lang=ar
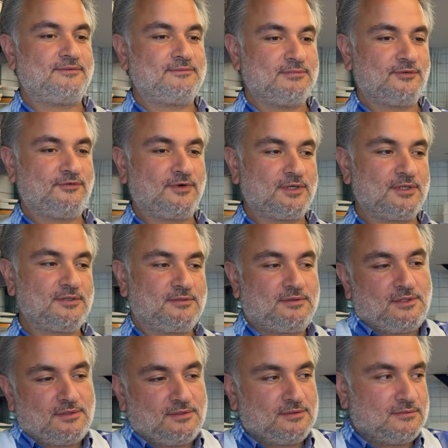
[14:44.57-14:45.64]
بالفرن
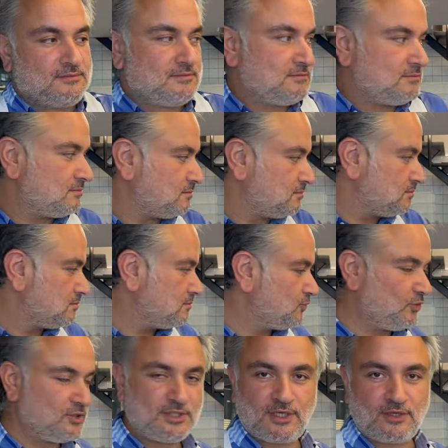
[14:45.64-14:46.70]
وي
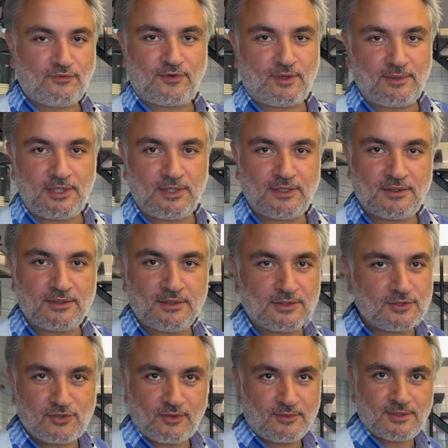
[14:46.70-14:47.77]
شير فاميلي
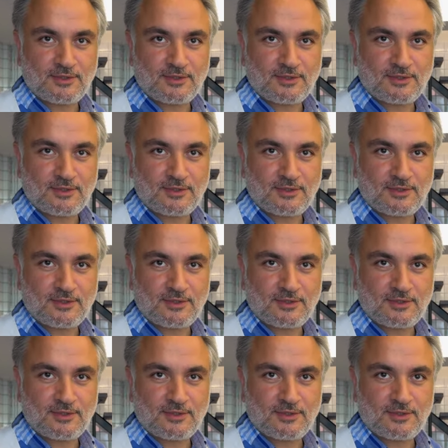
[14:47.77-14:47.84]
انجويمنت